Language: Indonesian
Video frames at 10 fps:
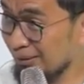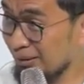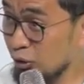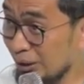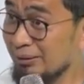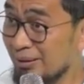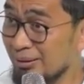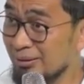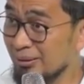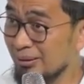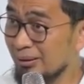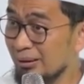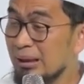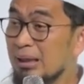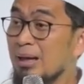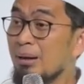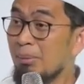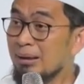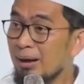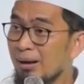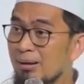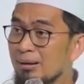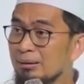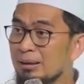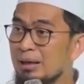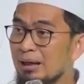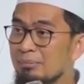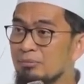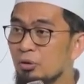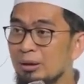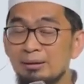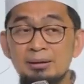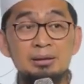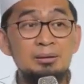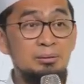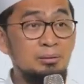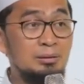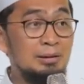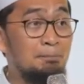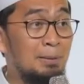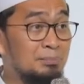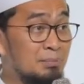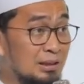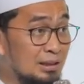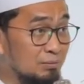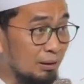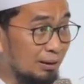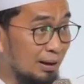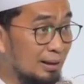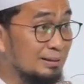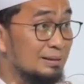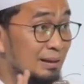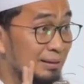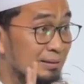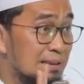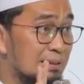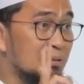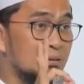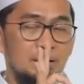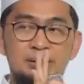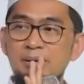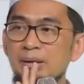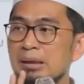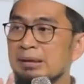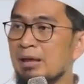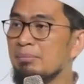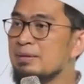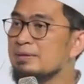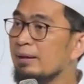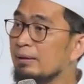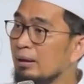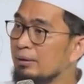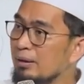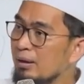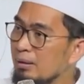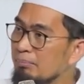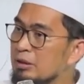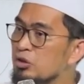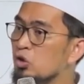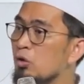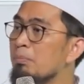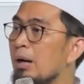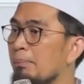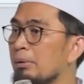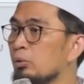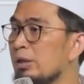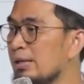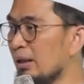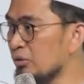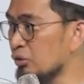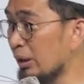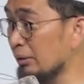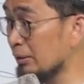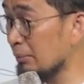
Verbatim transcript: Salat di situ. Maka di dalam sholat itu tempat menjadi berkah. Secara singkatnya Nabi Zakaria mencoba menunaikan sholat di